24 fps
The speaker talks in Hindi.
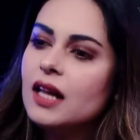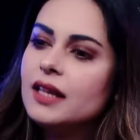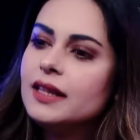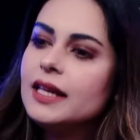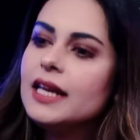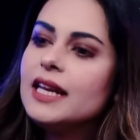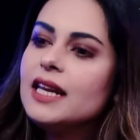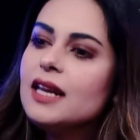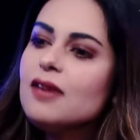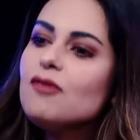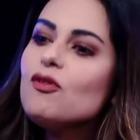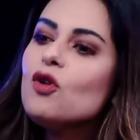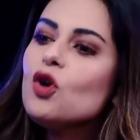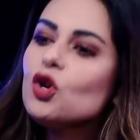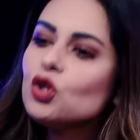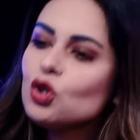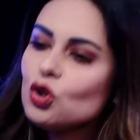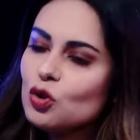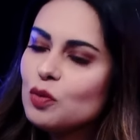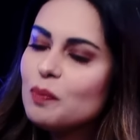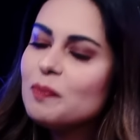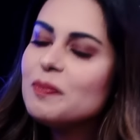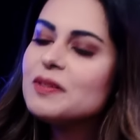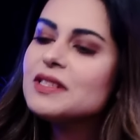कि नहीं, नहीं, वो तो
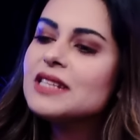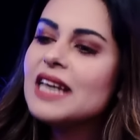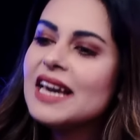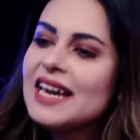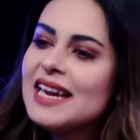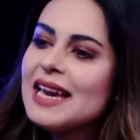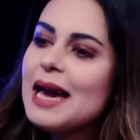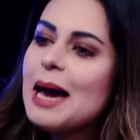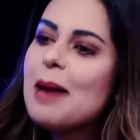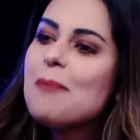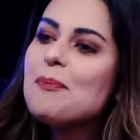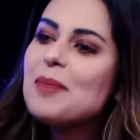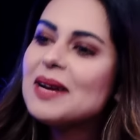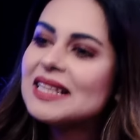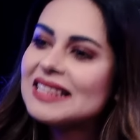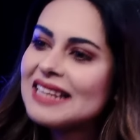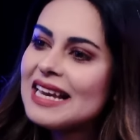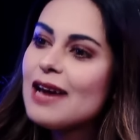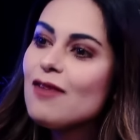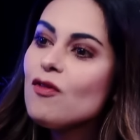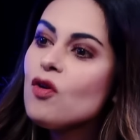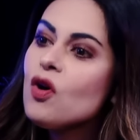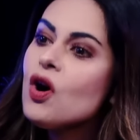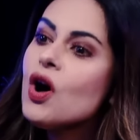मैं से बातें कर सकता
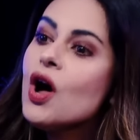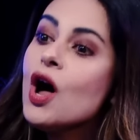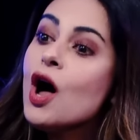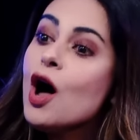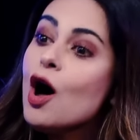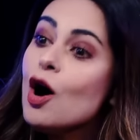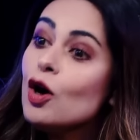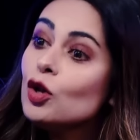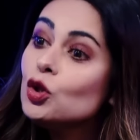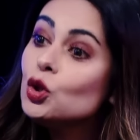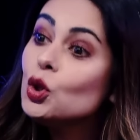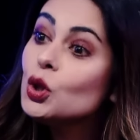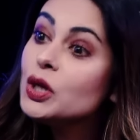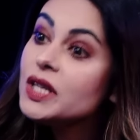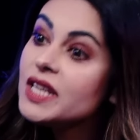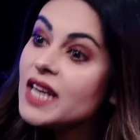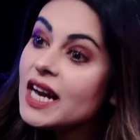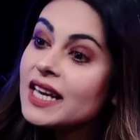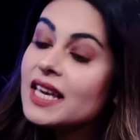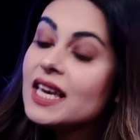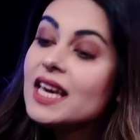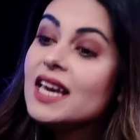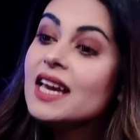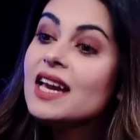हूँ इस तरह की दुनिया
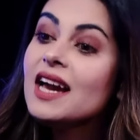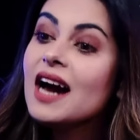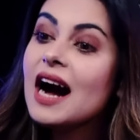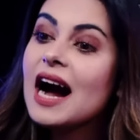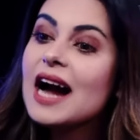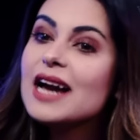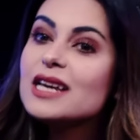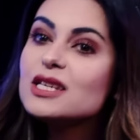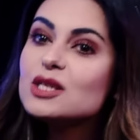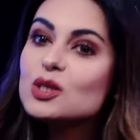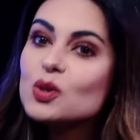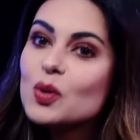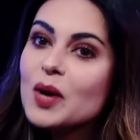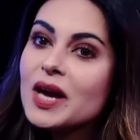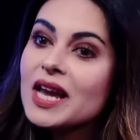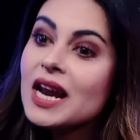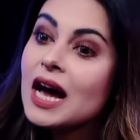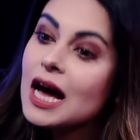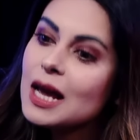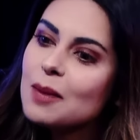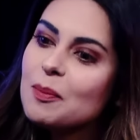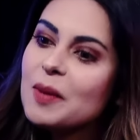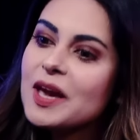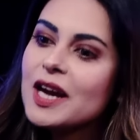की आई स्वेयर
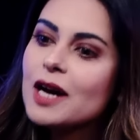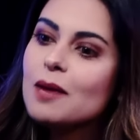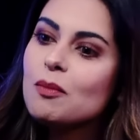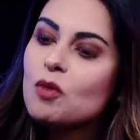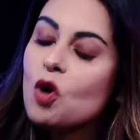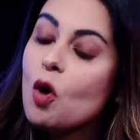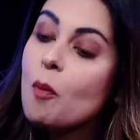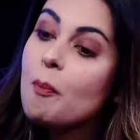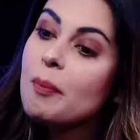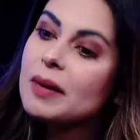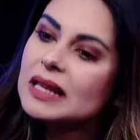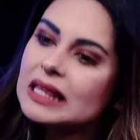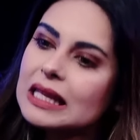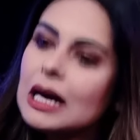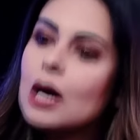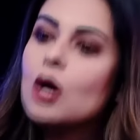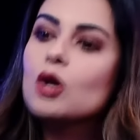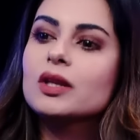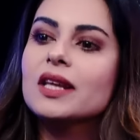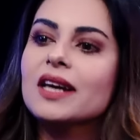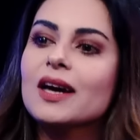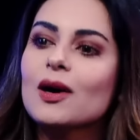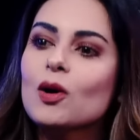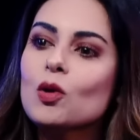हर बेगम को पता
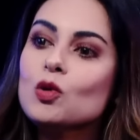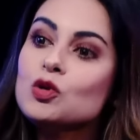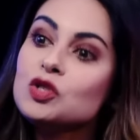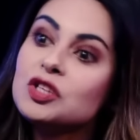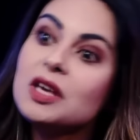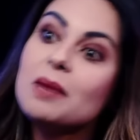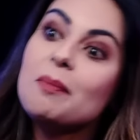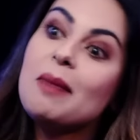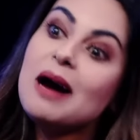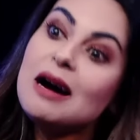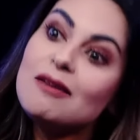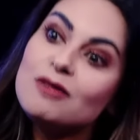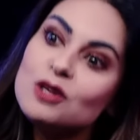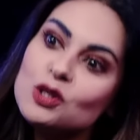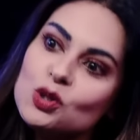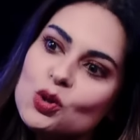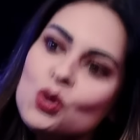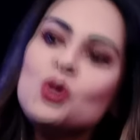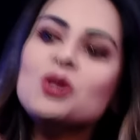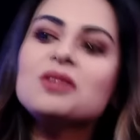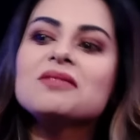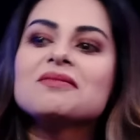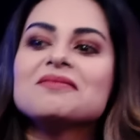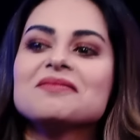होता है उसके
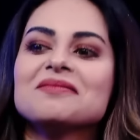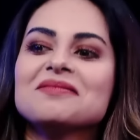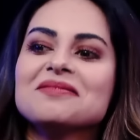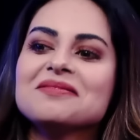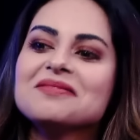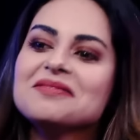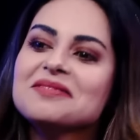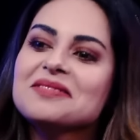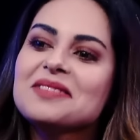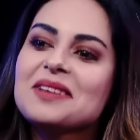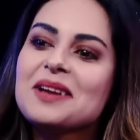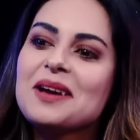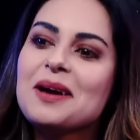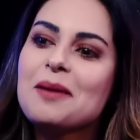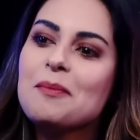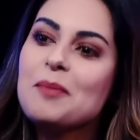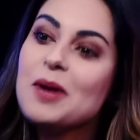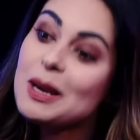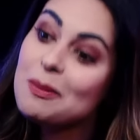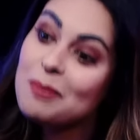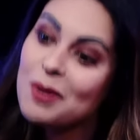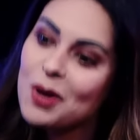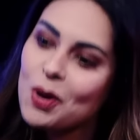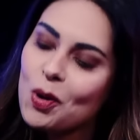बावजूद फिर भी